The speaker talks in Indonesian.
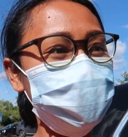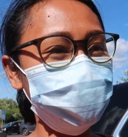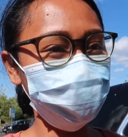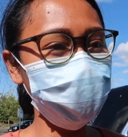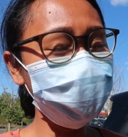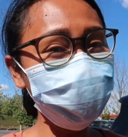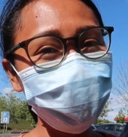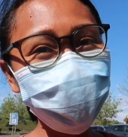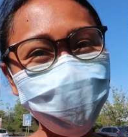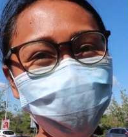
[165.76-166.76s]
begitu
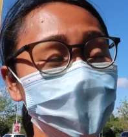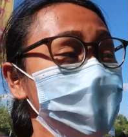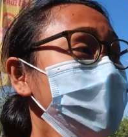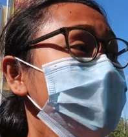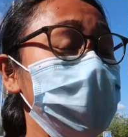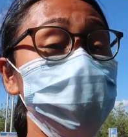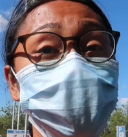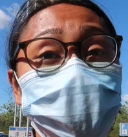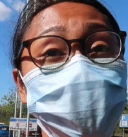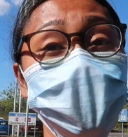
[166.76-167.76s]

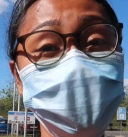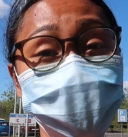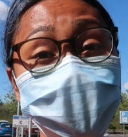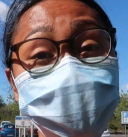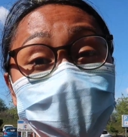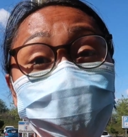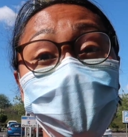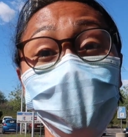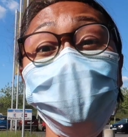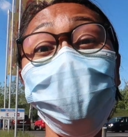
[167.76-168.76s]
sama orang-orang yang sensitif
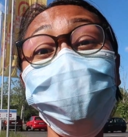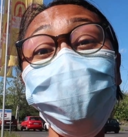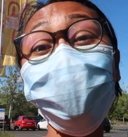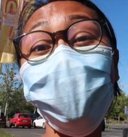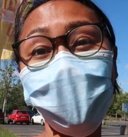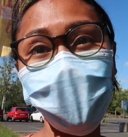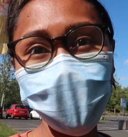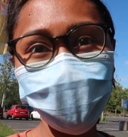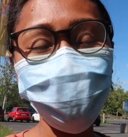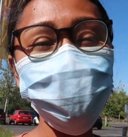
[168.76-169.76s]
dengan bau mulut orang
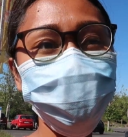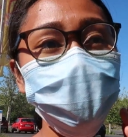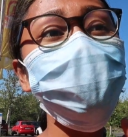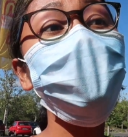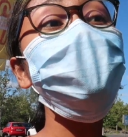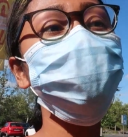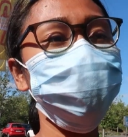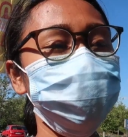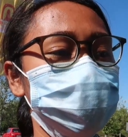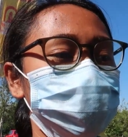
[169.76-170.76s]
lain itu sebenarnya bagus